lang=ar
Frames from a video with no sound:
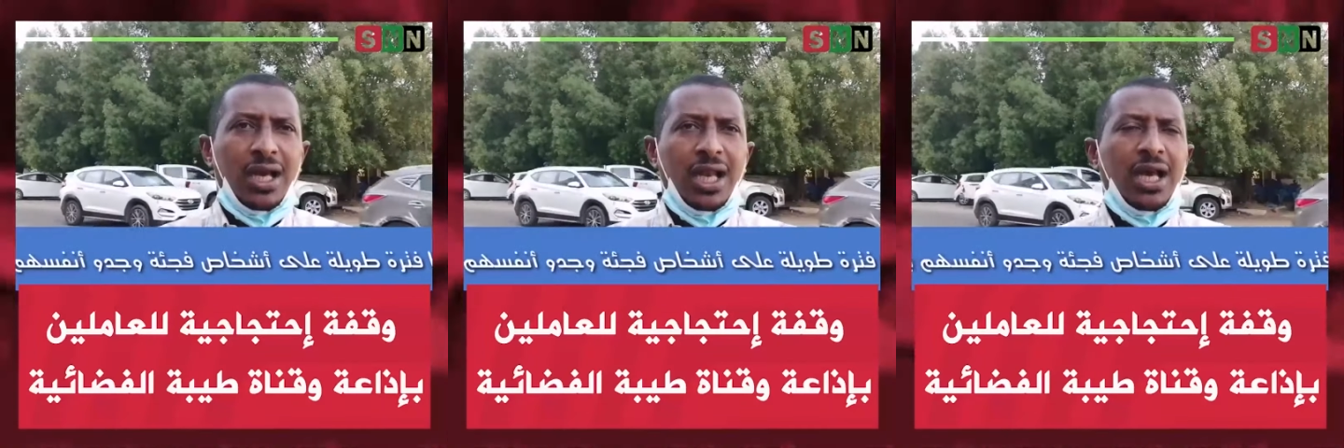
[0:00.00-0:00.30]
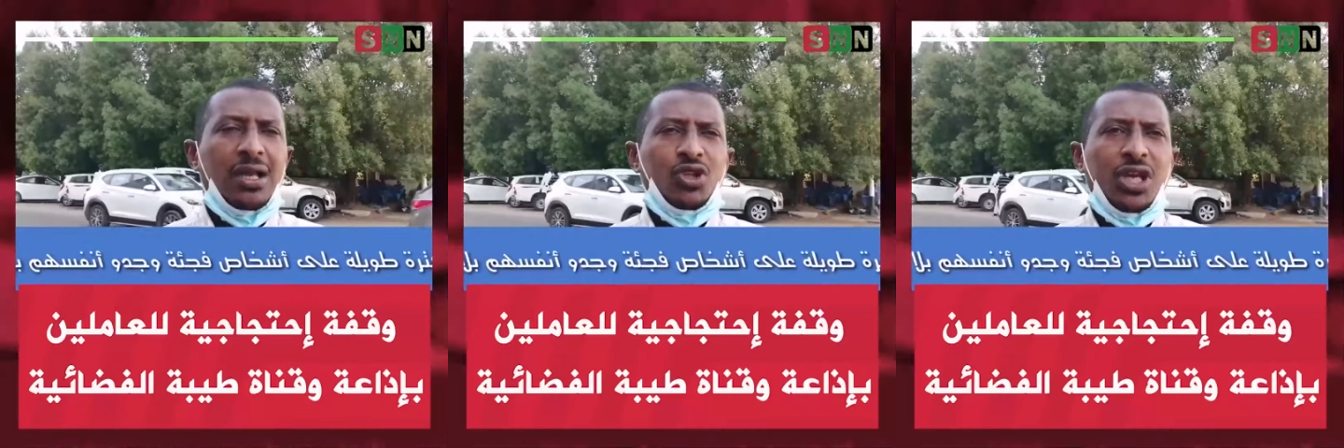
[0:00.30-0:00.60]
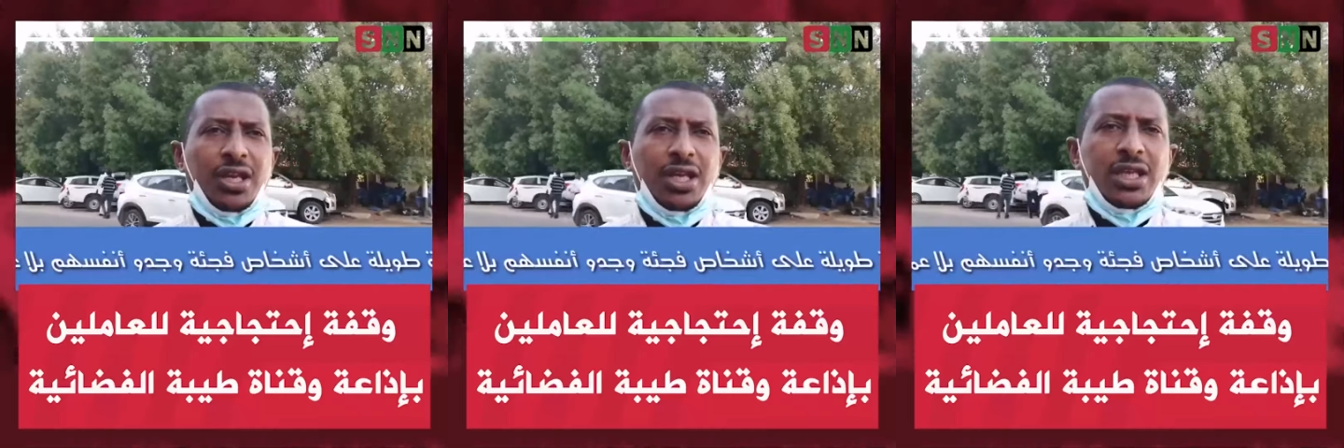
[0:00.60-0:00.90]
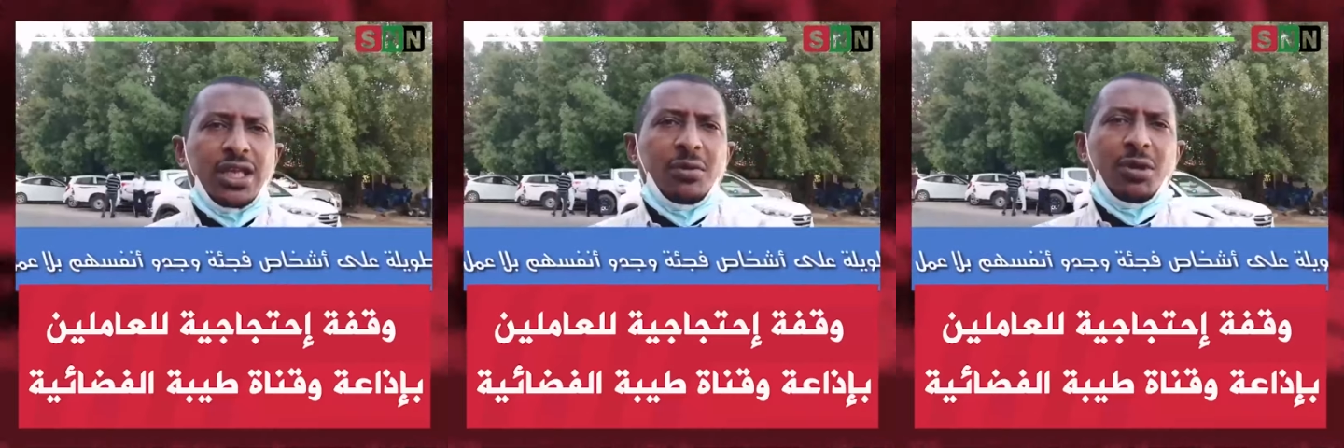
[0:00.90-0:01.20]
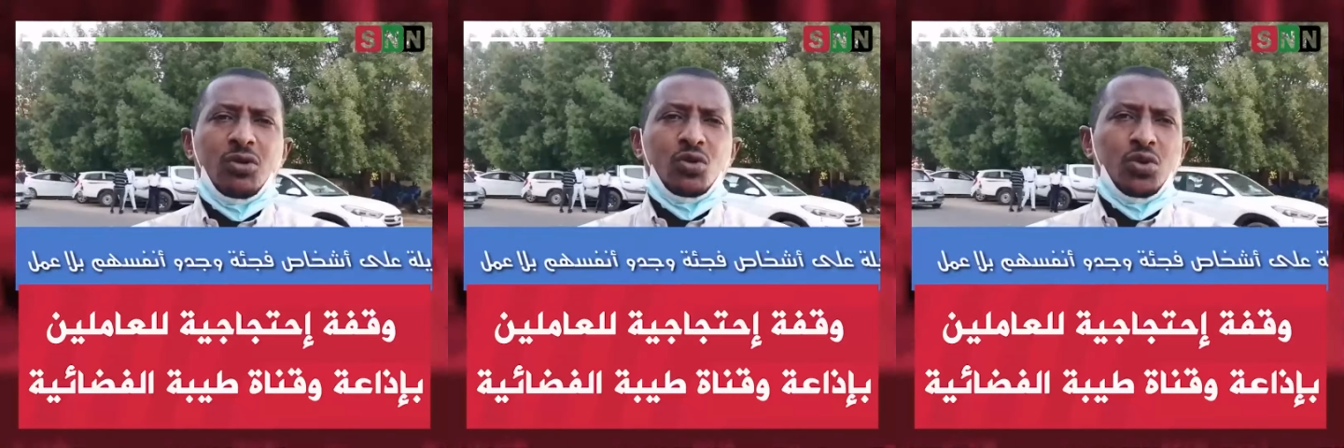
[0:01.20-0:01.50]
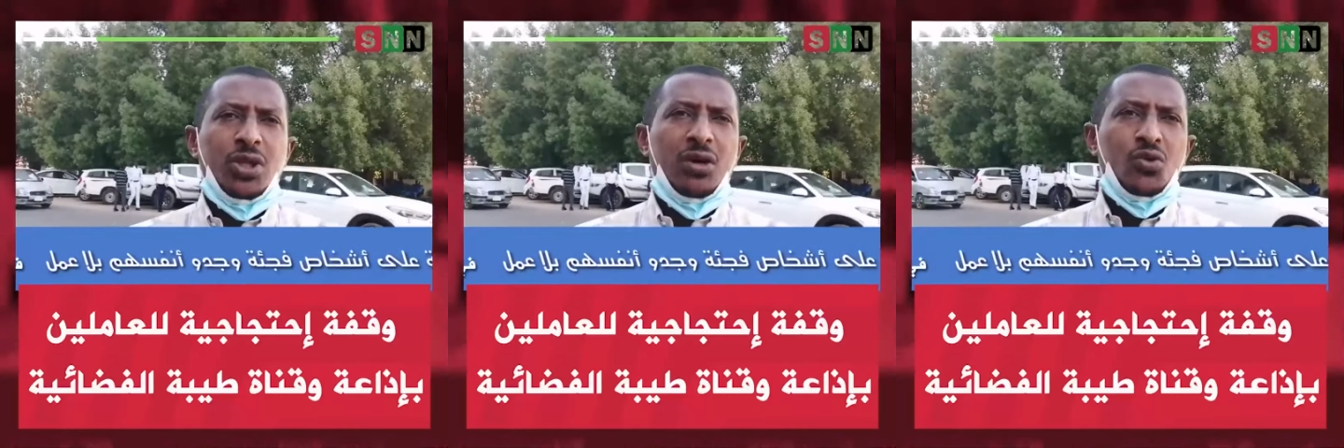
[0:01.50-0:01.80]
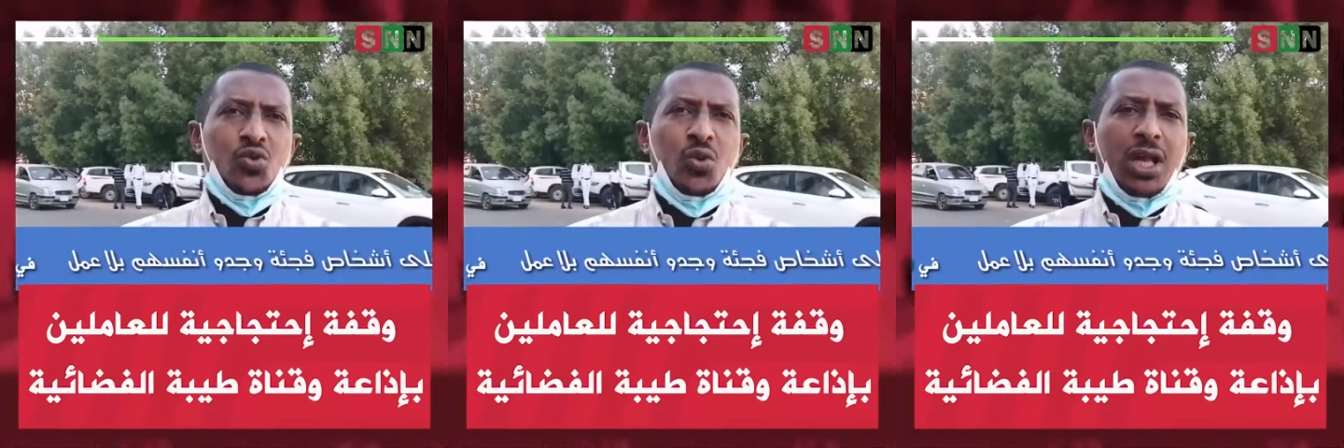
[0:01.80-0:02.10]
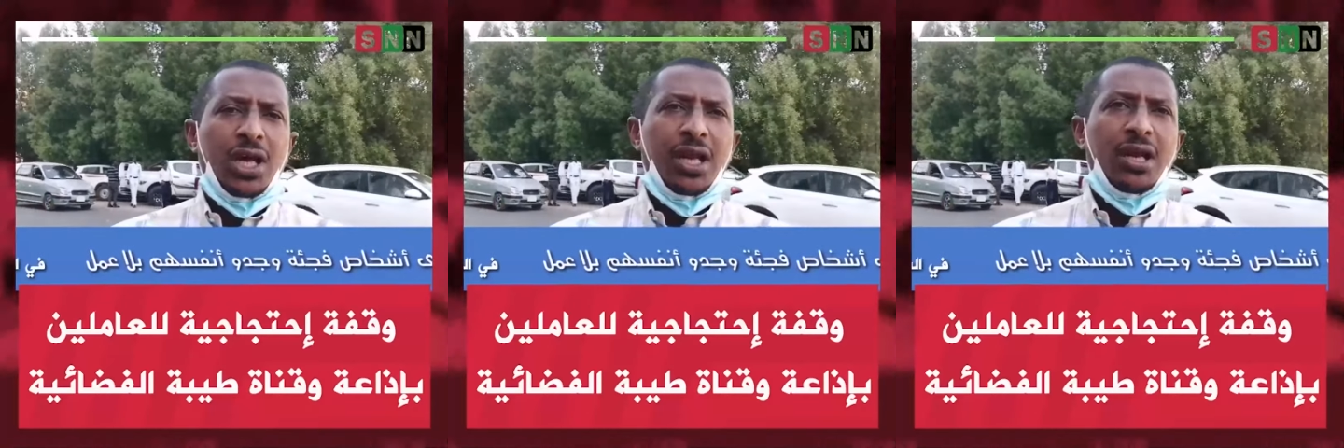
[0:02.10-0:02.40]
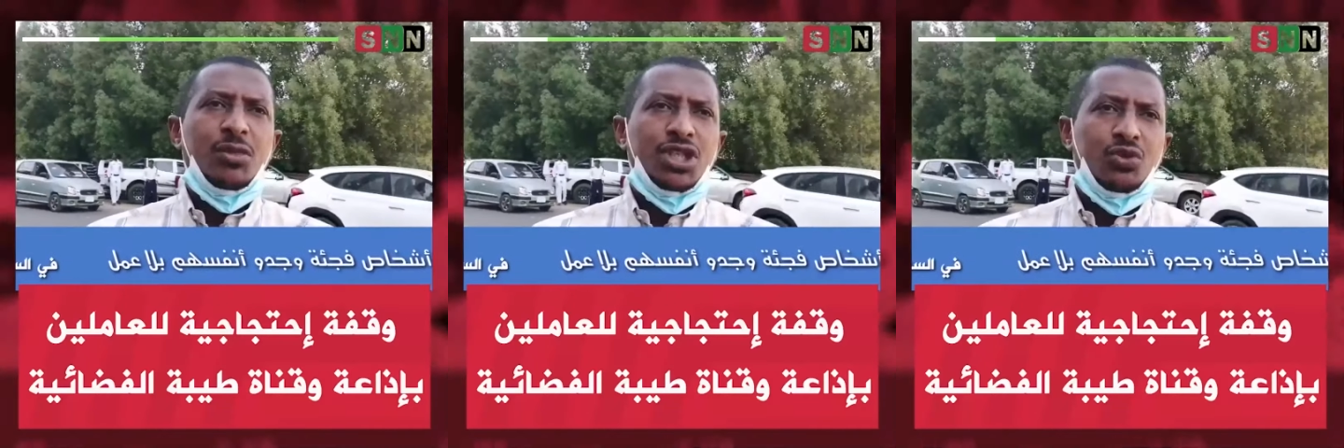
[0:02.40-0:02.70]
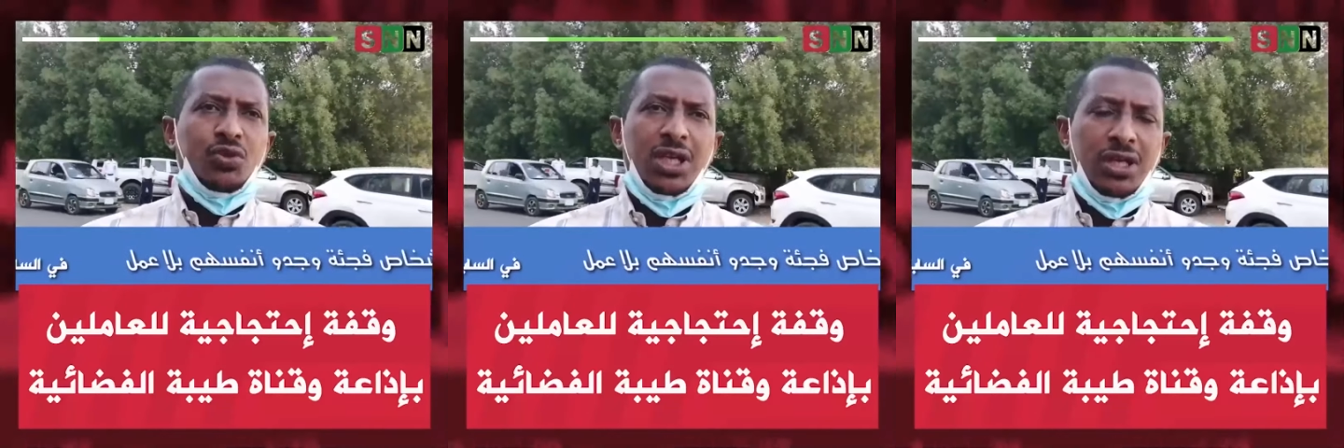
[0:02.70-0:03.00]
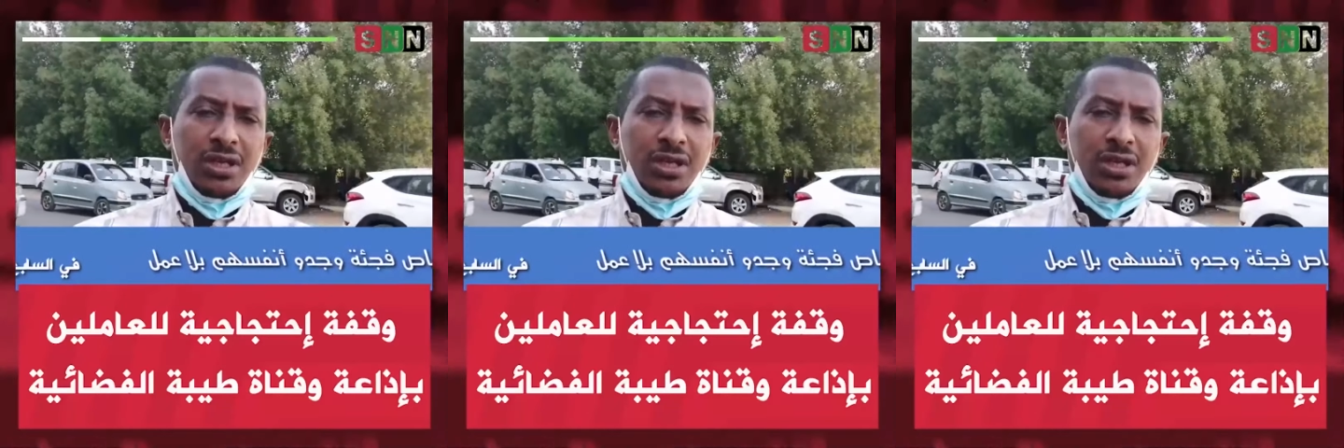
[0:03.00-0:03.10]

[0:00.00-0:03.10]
الآن متحركات القناة ما موجودة أصول القناة مشت وين